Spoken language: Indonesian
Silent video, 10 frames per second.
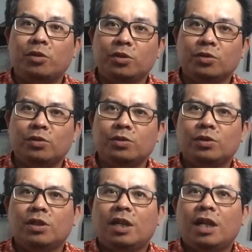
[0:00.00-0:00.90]
MOU
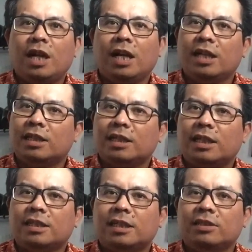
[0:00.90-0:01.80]
agar
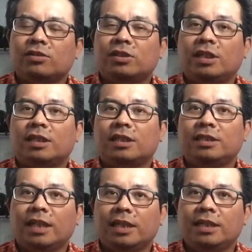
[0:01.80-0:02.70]
kekerasan itu tidak
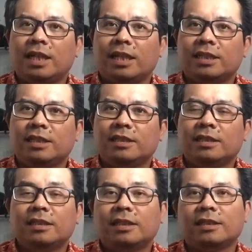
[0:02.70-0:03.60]
terjadi lagi
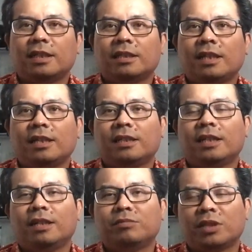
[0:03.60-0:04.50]
eh ternyata hanya
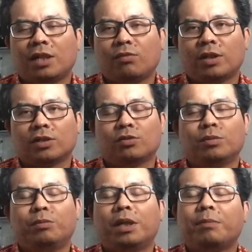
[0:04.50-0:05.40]
dalam selang waktu
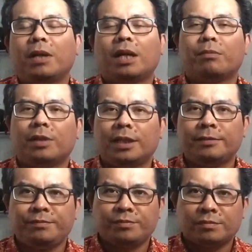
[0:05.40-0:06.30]
beberapa lama